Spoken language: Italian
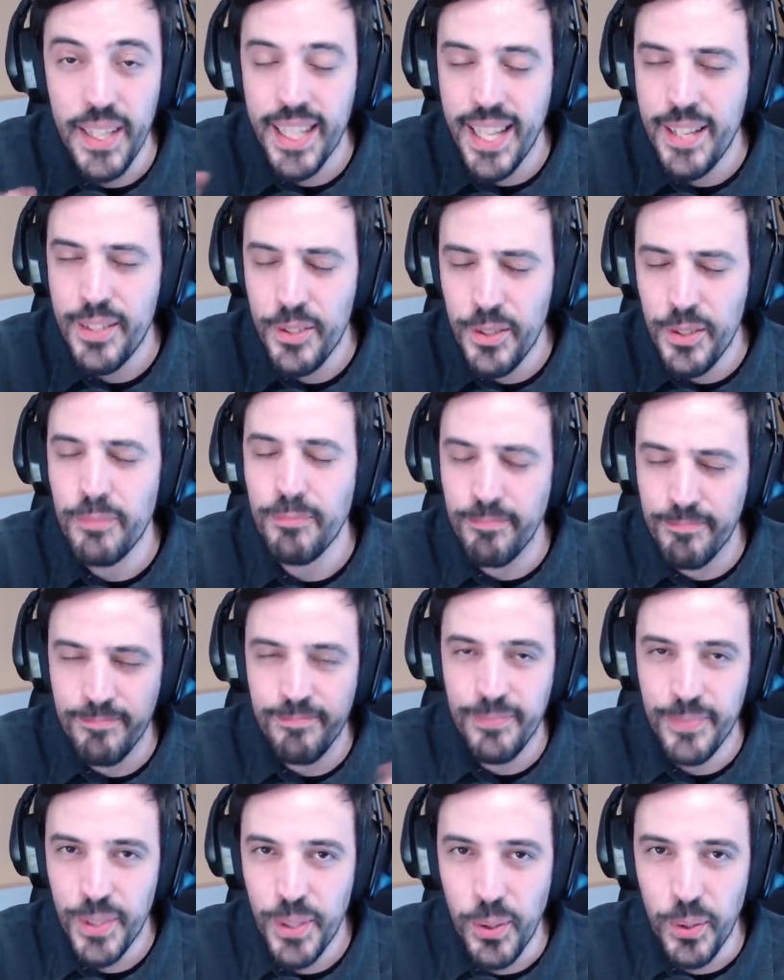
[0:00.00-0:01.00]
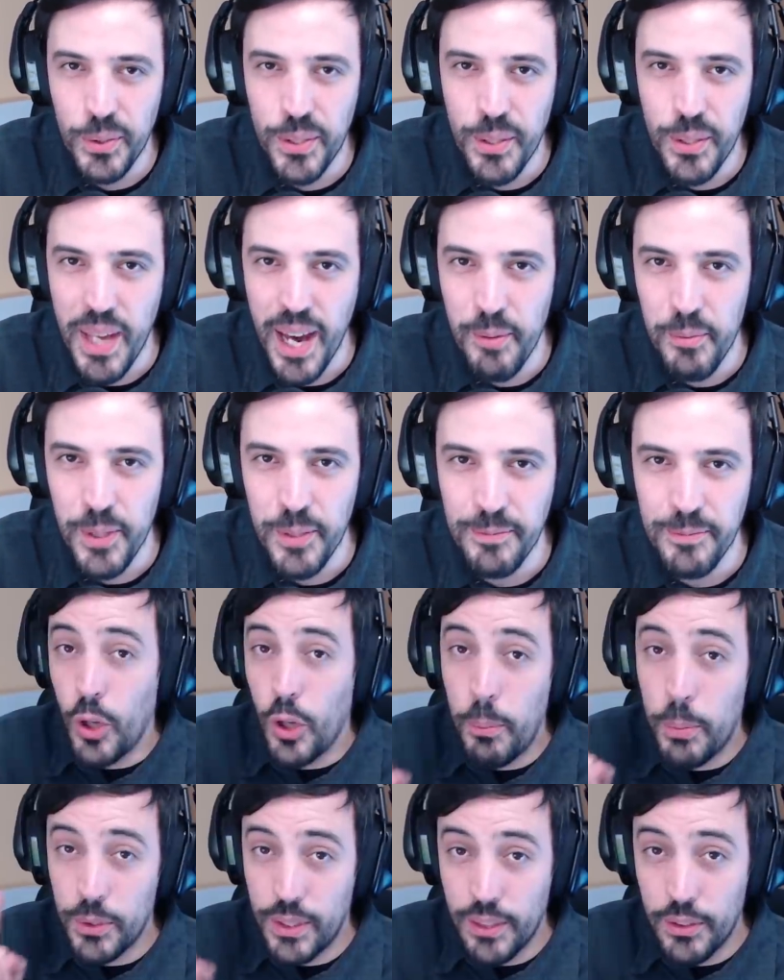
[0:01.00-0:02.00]
E adesso Continuiamo.
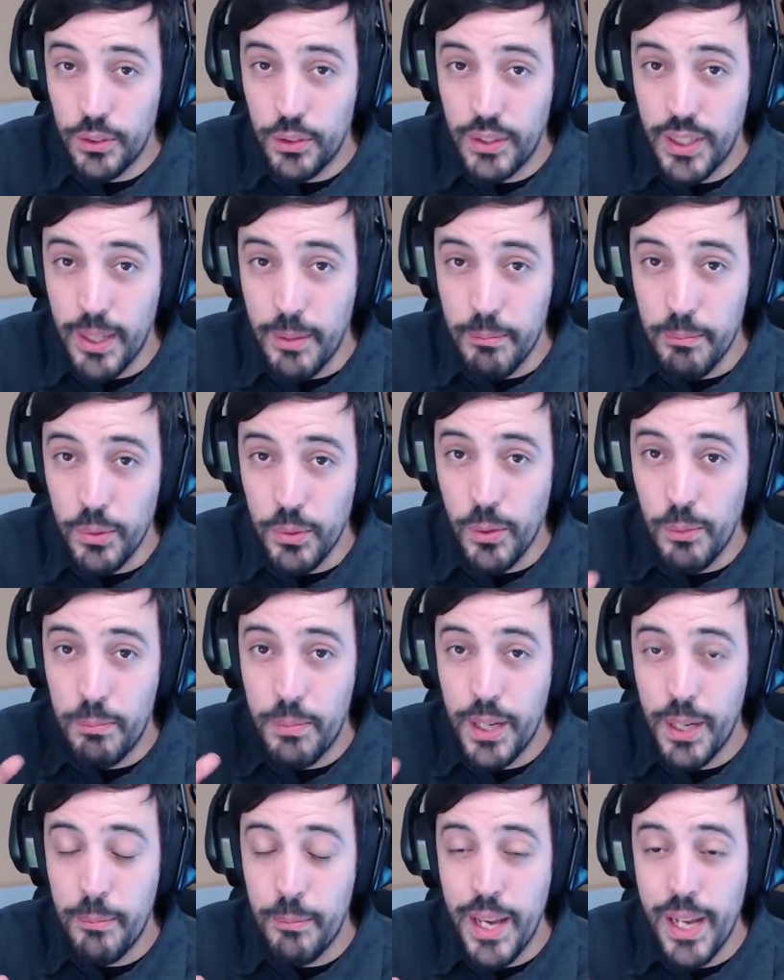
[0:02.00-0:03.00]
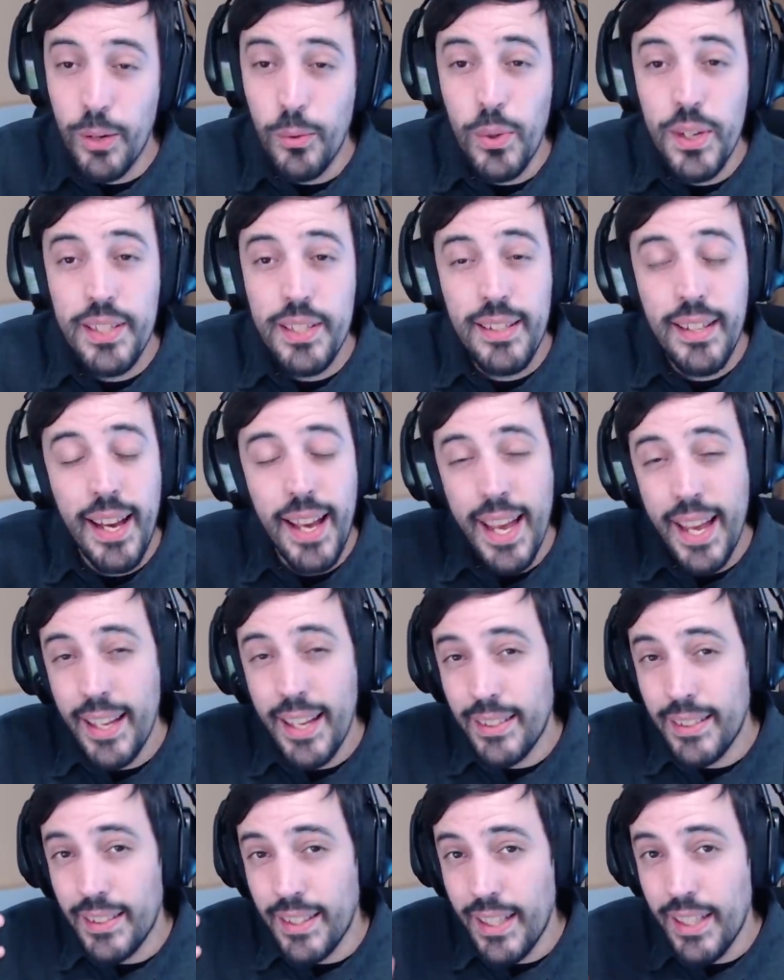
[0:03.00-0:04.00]
Dopo tanto tempo, per me questa è
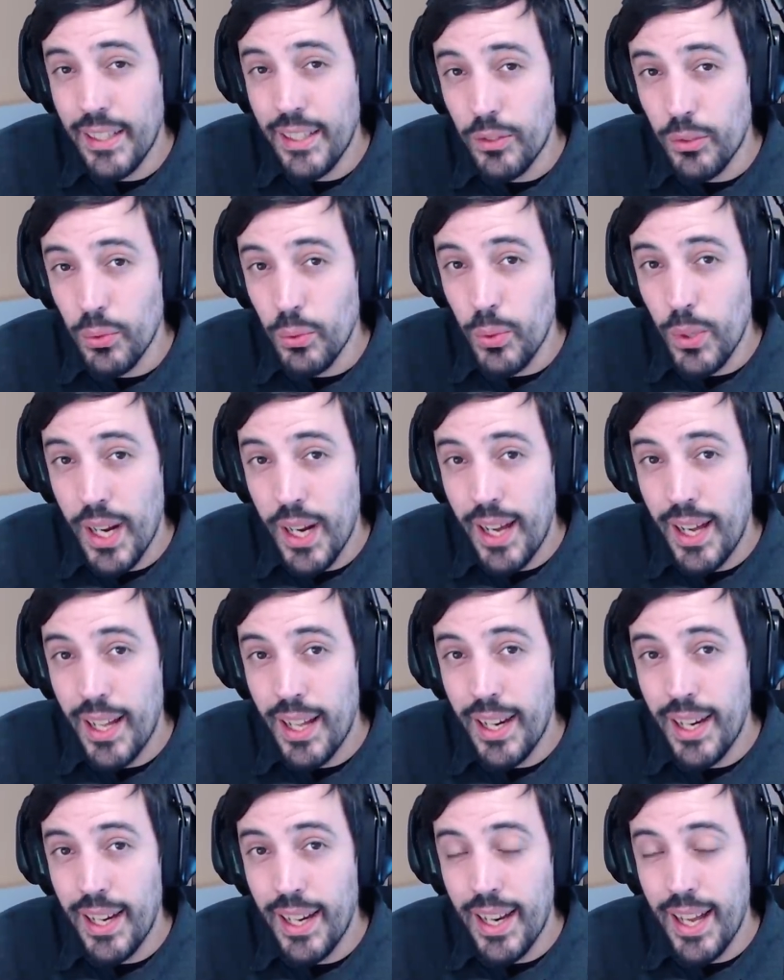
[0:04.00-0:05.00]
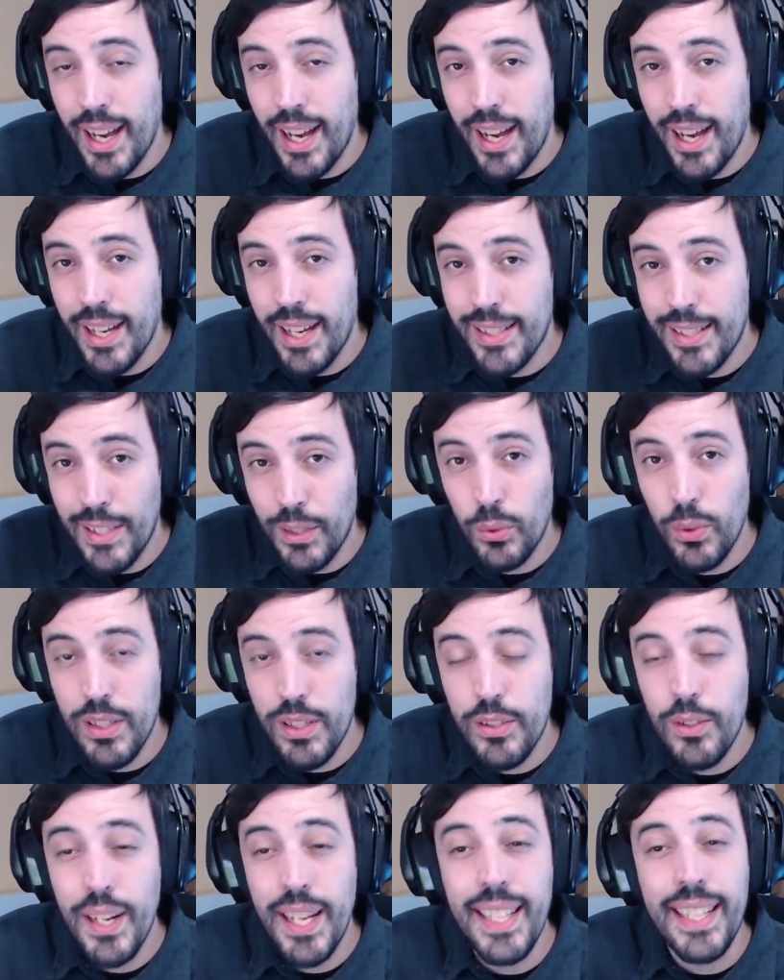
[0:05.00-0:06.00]
addirittura la
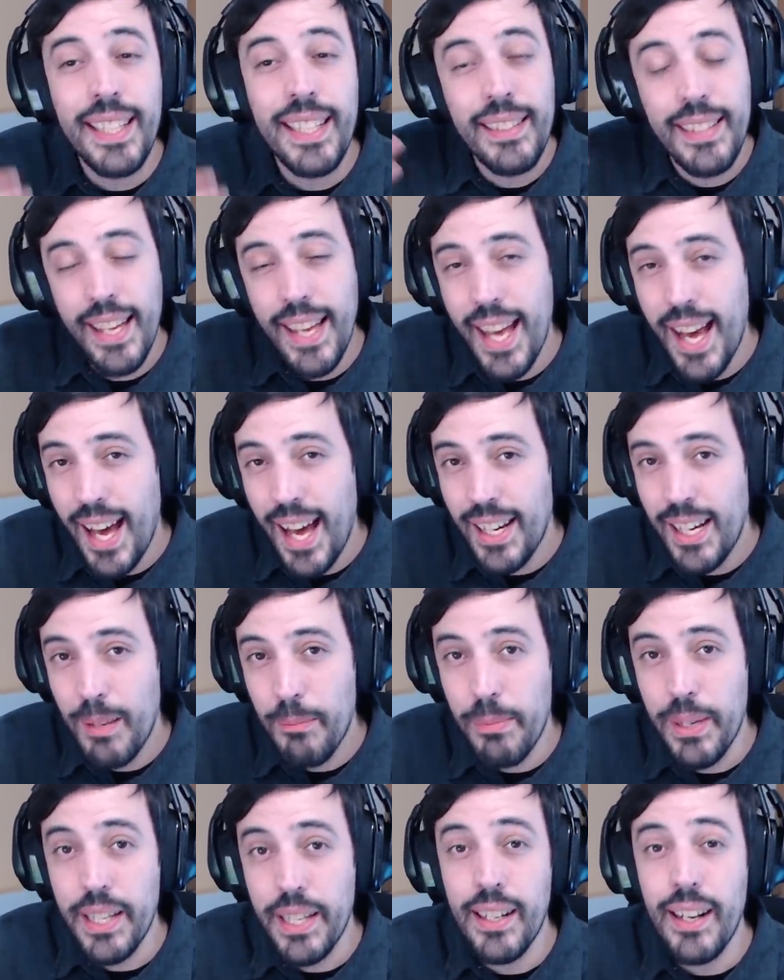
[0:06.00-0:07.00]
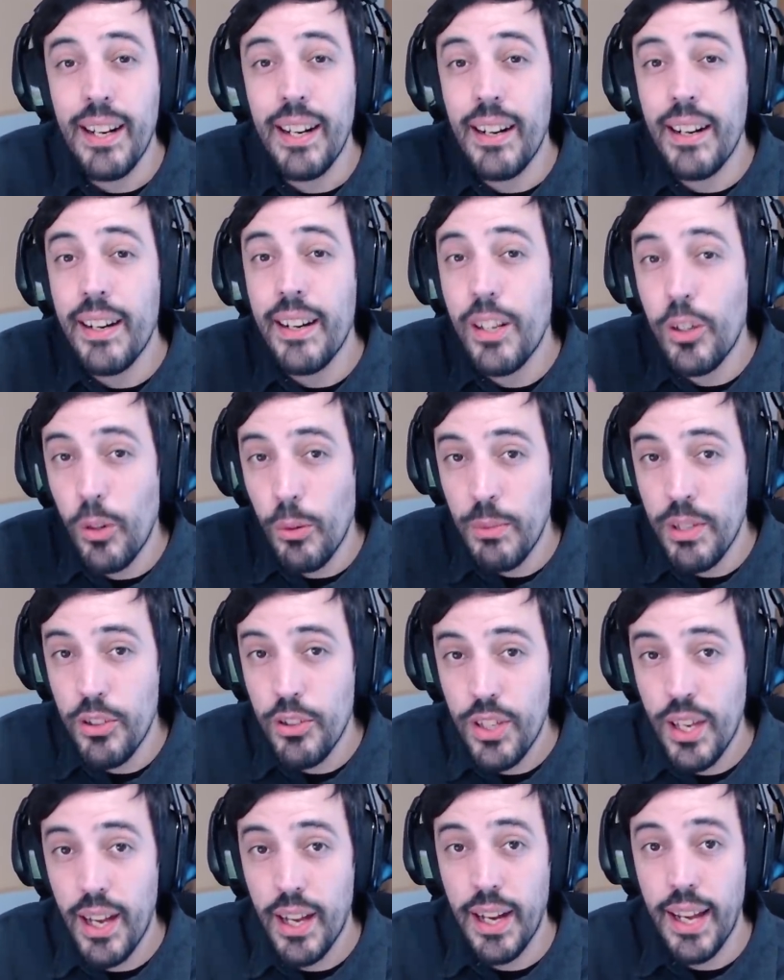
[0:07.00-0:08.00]
situazione ideale per
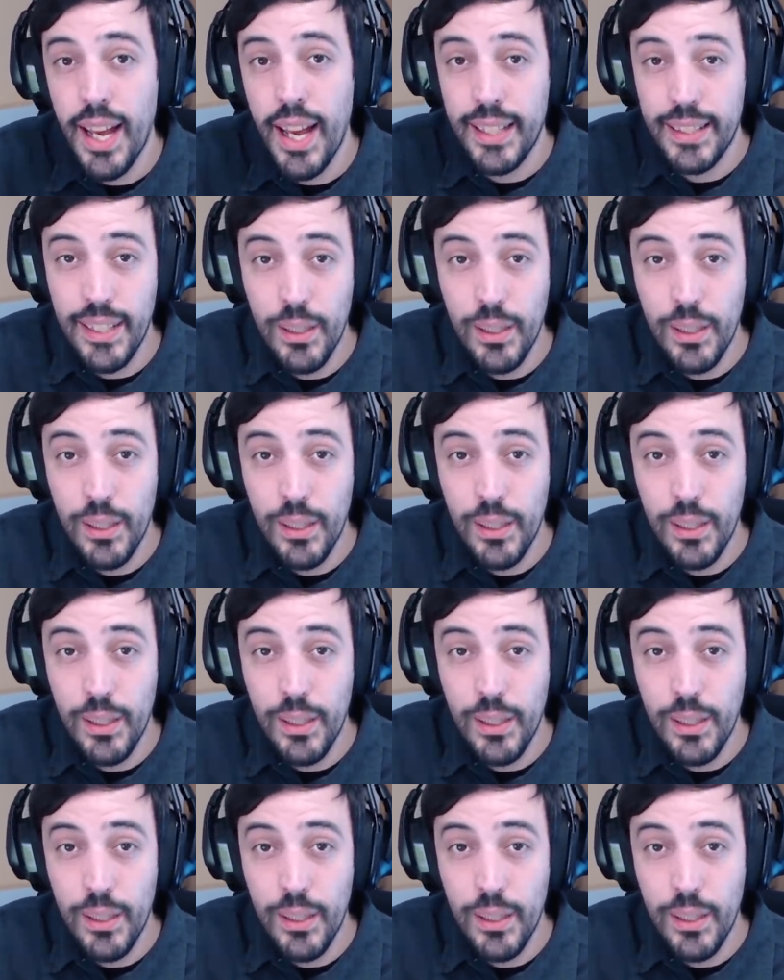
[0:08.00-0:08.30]
ricominciare ad